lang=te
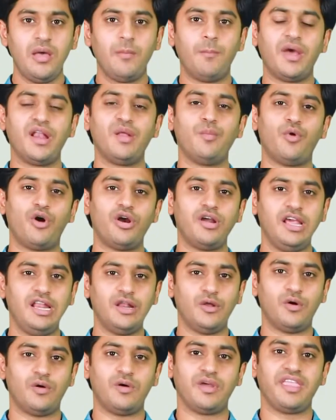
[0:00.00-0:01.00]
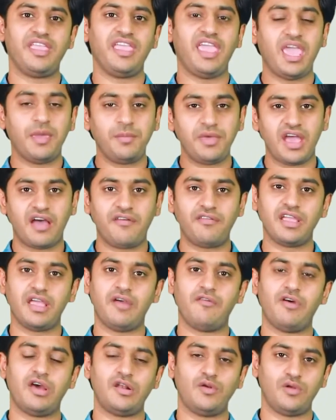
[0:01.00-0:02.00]
మన బాడీలో ఏమి
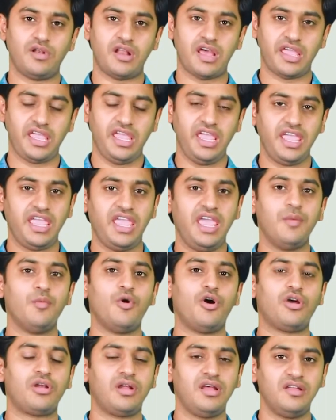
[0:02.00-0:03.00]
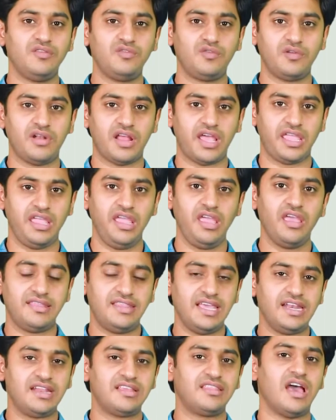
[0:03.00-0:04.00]
అవయవాలు ఉన్నాయి ఏం ఆర్గన్స్ ఉన్నాయి
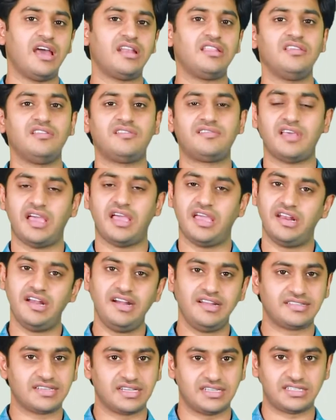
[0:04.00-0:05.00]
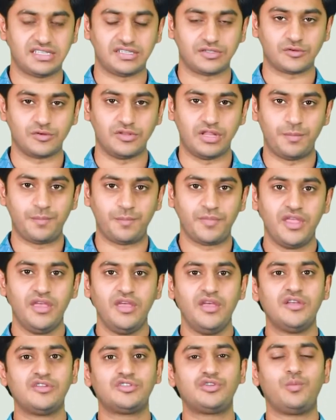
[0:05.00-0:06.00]
దేనికి దారితీస్తాయని డిస్కస్ చేసుకుందాం
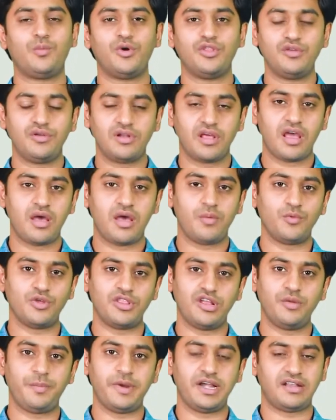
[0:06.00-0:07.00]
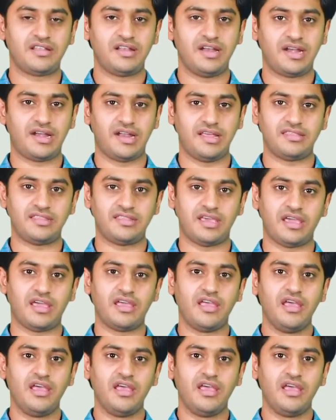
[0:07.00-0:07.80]
సో మొదటిగా మొదలు పెట్టినట్లయితే